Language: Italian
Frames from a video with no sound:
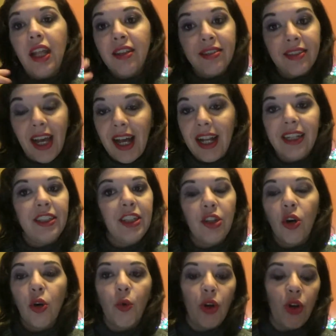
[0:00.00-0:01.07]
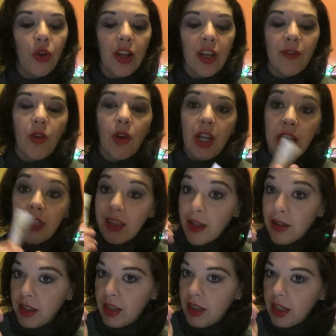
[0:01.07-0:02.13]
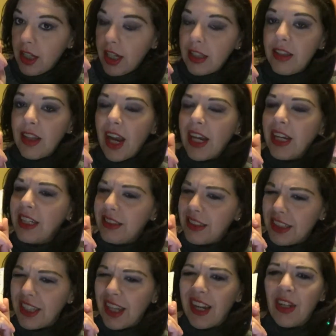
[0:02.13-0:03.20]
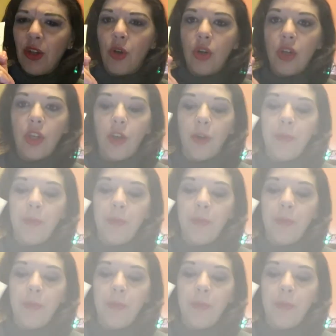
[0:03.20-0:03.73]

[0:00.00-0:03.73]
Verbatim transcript: i saldi o quello che volete e direi di tenerla d'occhio.